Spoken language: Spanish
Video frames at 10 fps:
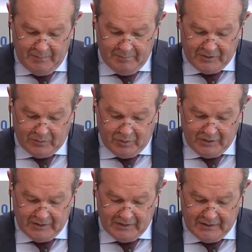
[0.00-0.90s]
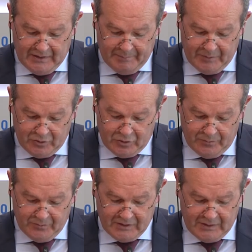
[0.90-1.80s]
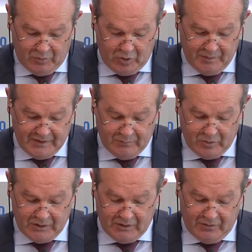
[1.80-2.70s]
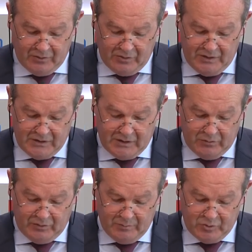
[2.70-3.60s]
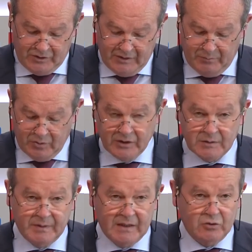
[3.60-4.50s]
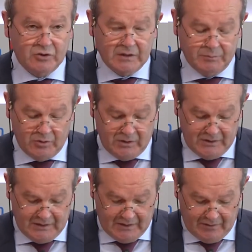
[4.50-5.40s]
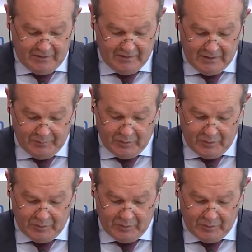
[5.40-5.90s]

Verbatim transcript: metropolitana, la AP8. De este modo evitamos retenciones y reducimos tiempos de espera a los transportistas que acceden al